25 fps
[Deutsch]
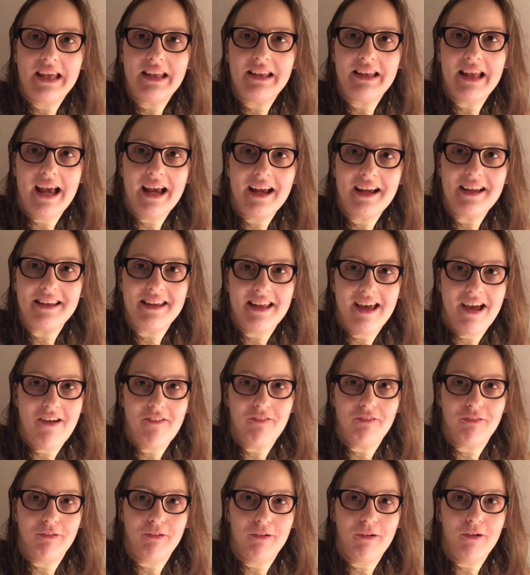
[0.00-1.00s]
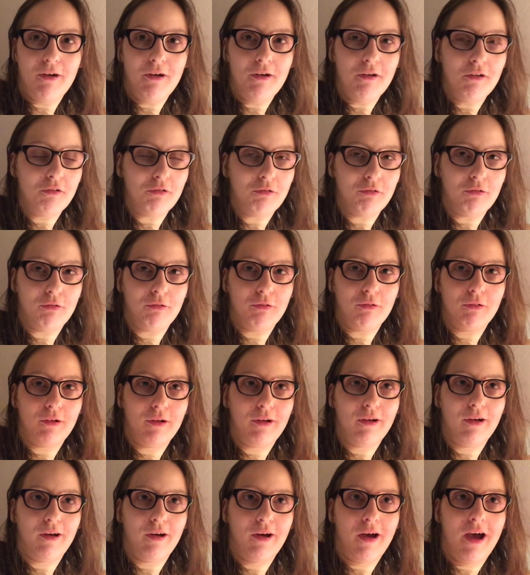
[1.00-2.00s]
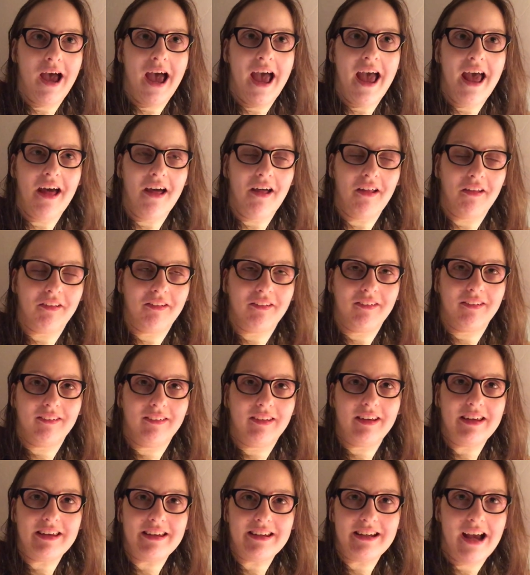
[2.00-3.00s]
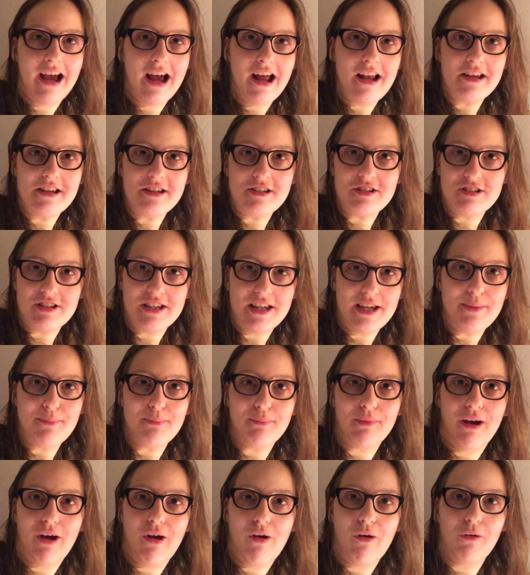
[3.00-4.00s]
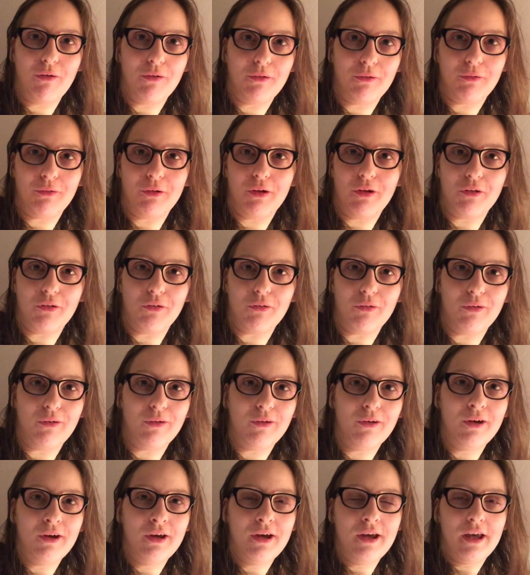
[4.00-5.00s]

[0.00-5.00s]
Danke dafür. Du äh, hast dich gar nicht schämen brauchen oder so.